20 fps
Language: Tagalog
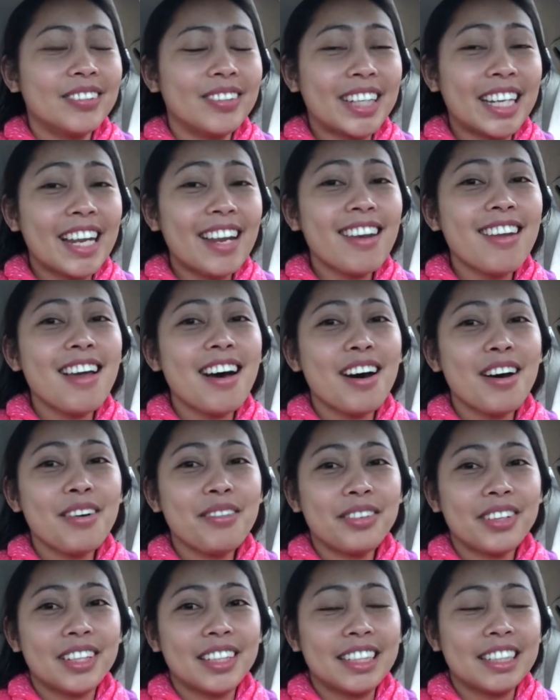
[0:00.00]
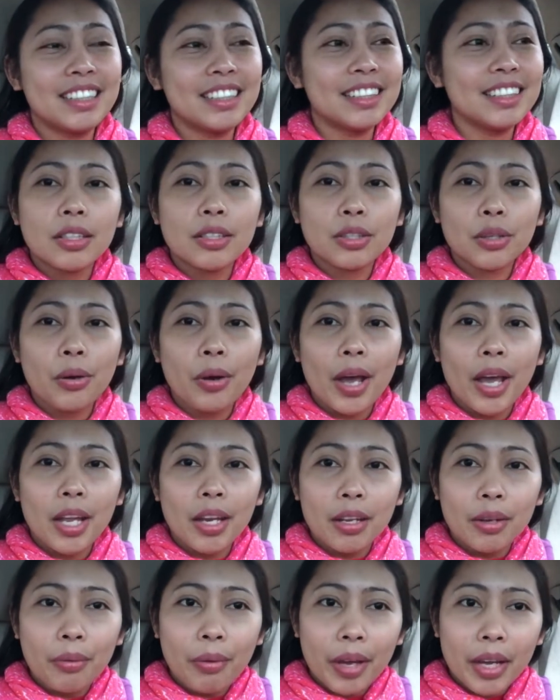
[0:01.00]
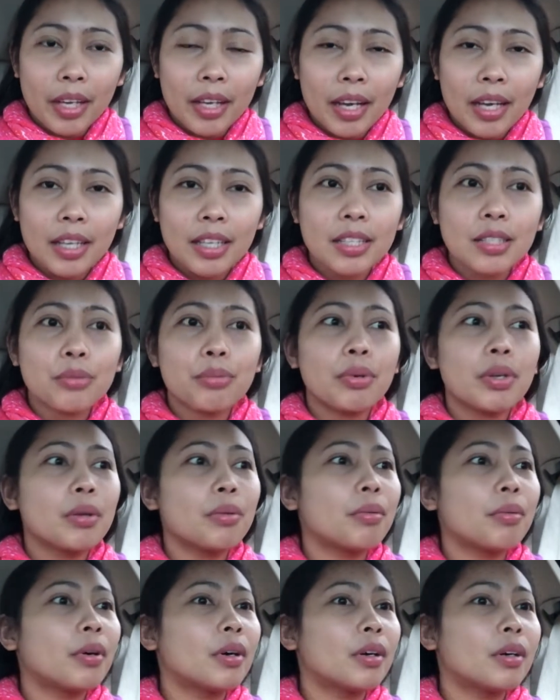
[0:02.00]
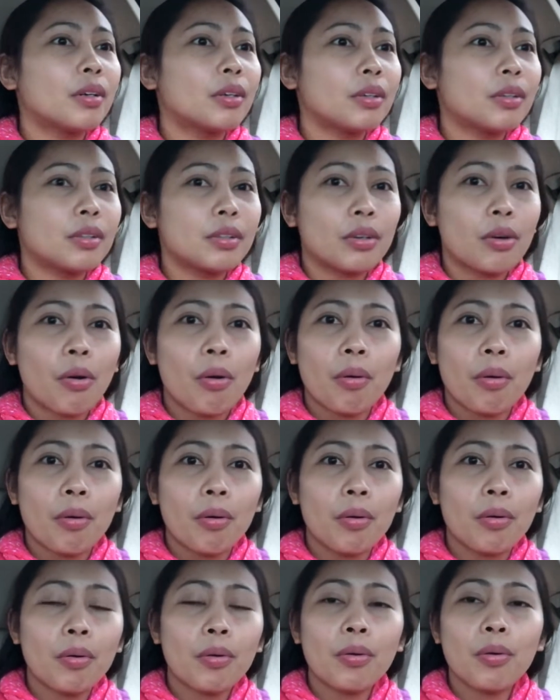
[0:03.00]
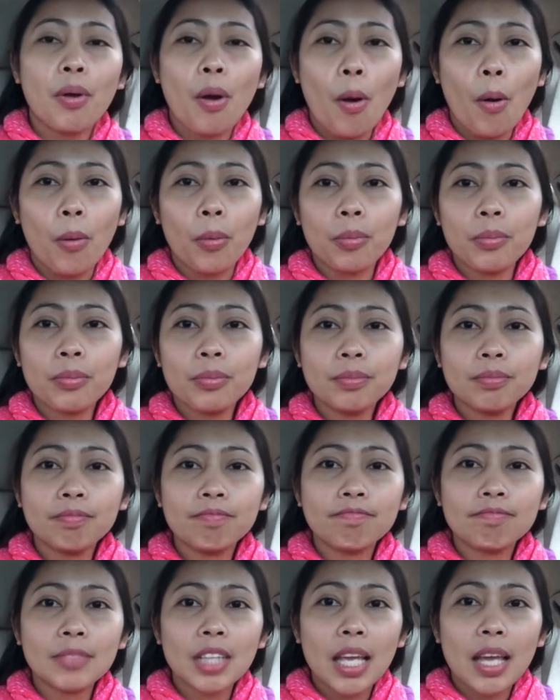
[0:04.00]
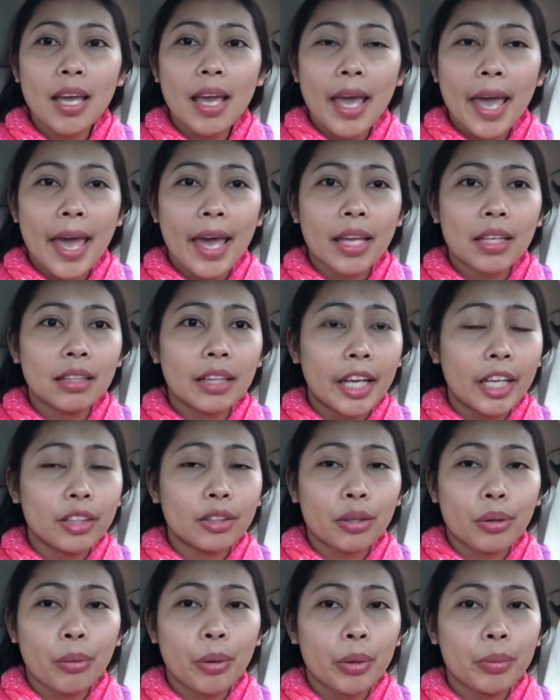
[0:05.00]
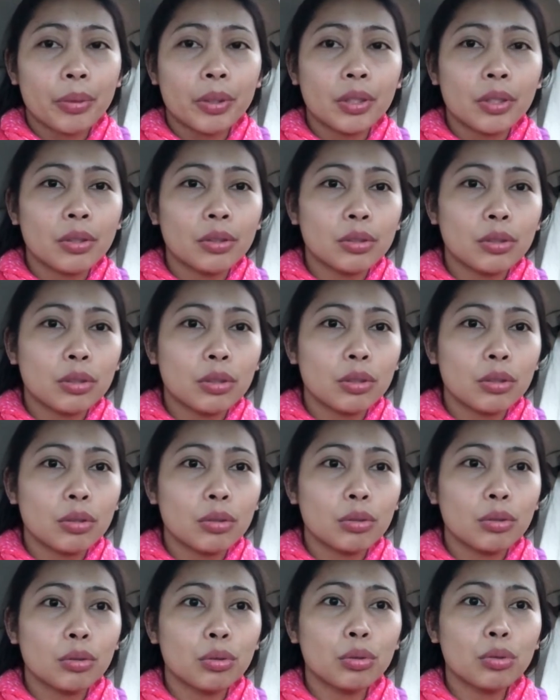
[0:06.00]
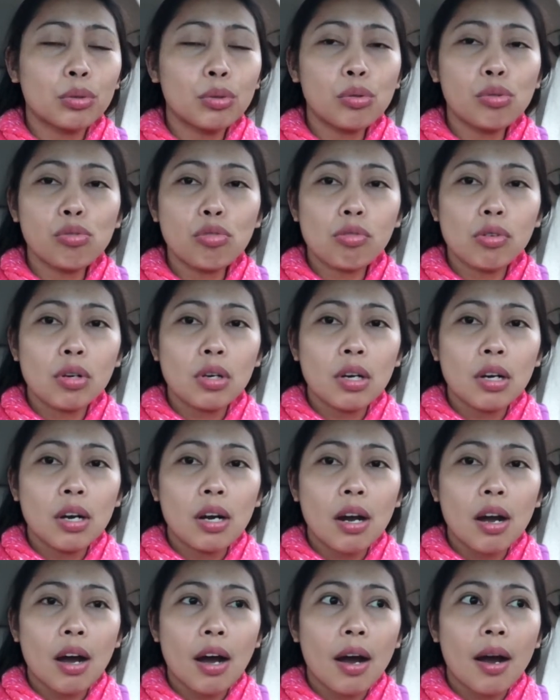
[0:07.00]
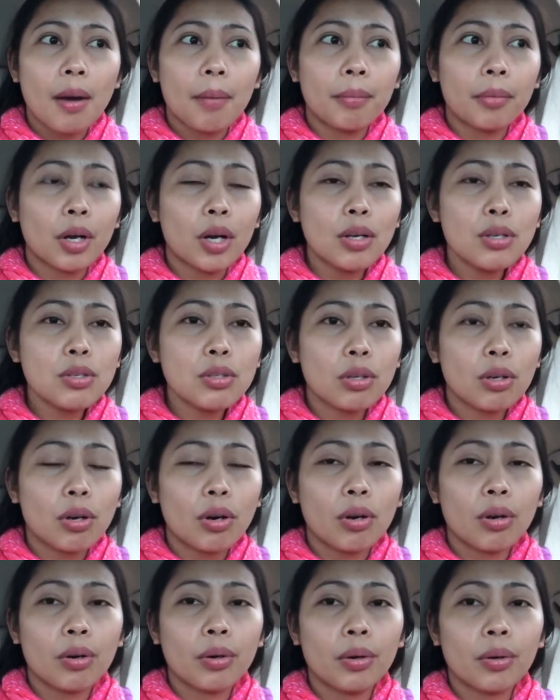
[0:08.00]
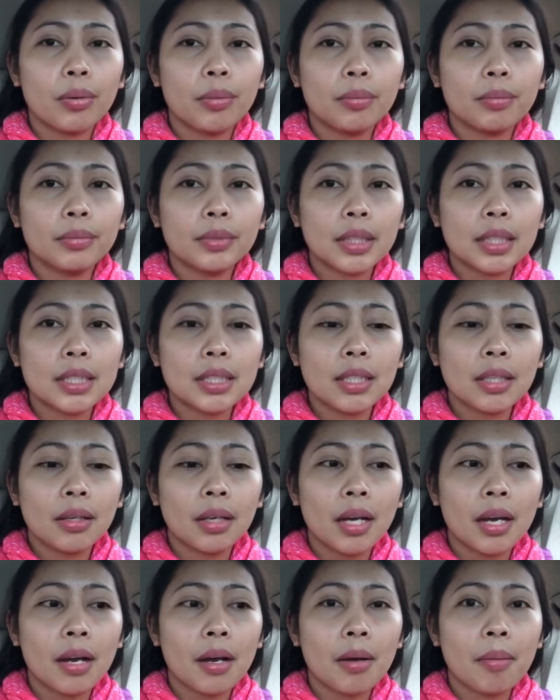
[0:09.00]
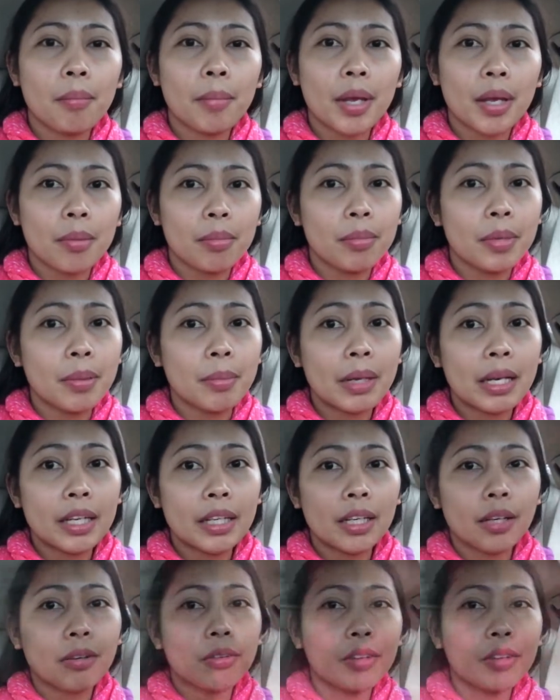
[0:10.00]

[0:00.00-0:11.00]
But I love it. So anyway, guys, we will go home. And later, we will go to um, Costco. Kasi nga, may bibili na po